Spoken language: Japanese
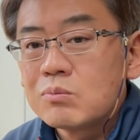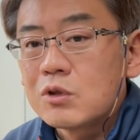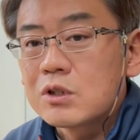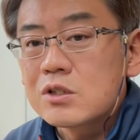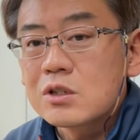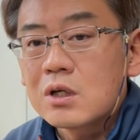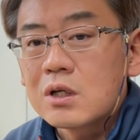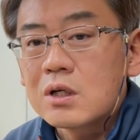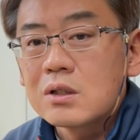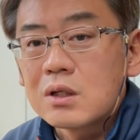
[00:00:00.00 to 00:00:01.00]
私が
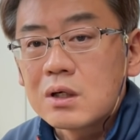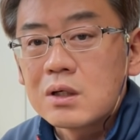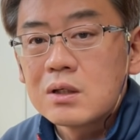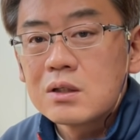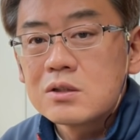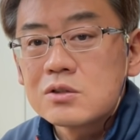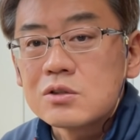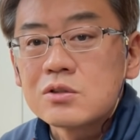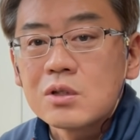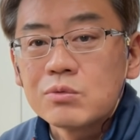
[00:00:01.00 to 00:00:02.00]
選んだ
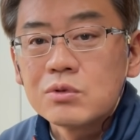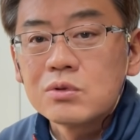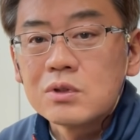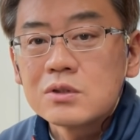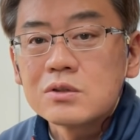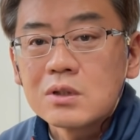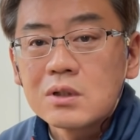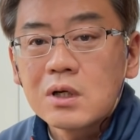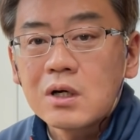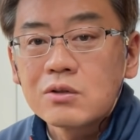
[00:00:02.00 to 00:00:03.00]
システムですね
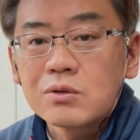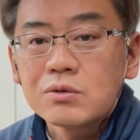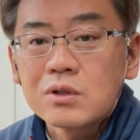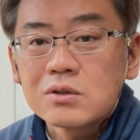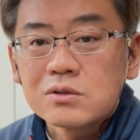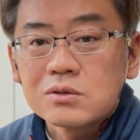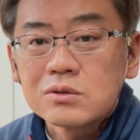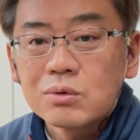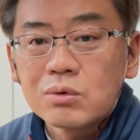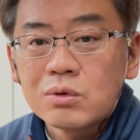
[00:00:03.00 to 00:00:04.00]
RF レンズ
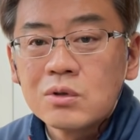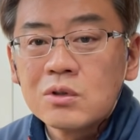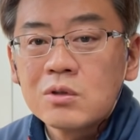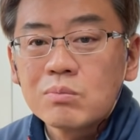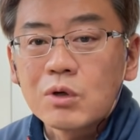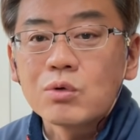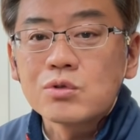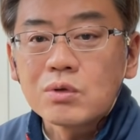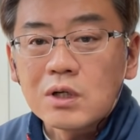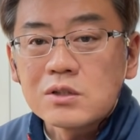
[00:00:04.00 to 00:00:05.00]
をご
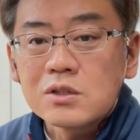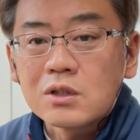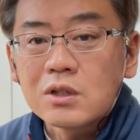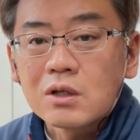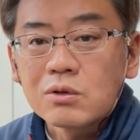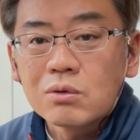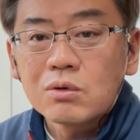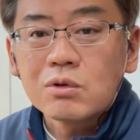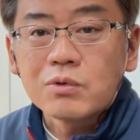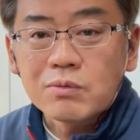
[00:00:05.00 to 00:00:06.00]
紹介していきたいと
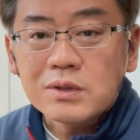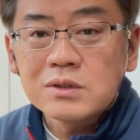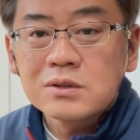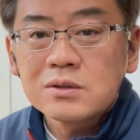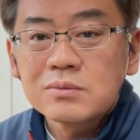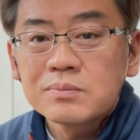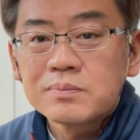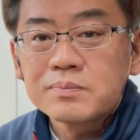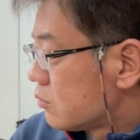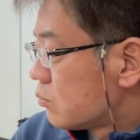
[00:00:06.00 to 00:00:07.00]
思います。
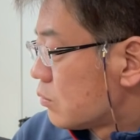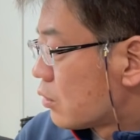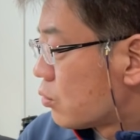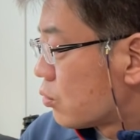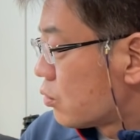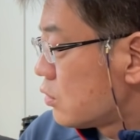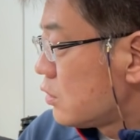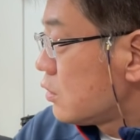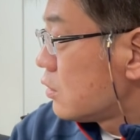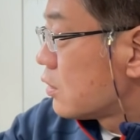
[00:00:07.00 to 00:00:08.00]
まあ、ここ
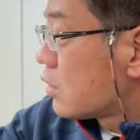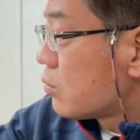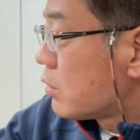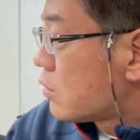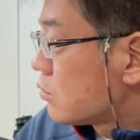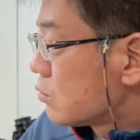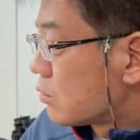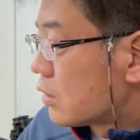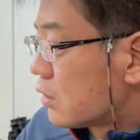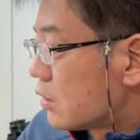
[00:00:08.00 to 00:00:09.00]
に並べてる
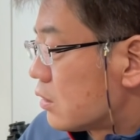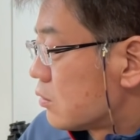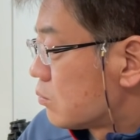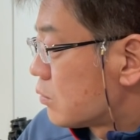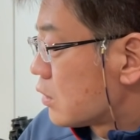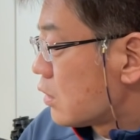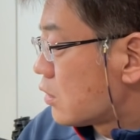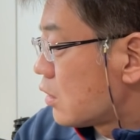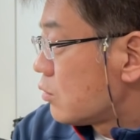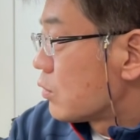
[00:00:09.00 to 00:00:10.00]
のが、まあ、大
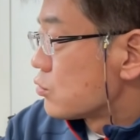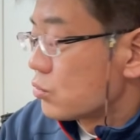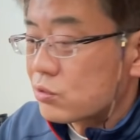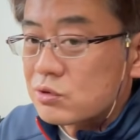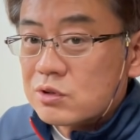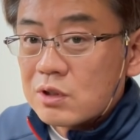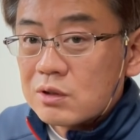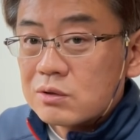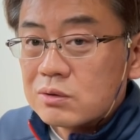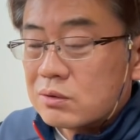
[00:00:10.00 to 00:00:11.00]
体今所有して
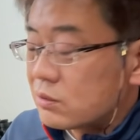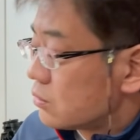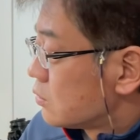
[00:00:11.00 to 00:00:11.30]
いる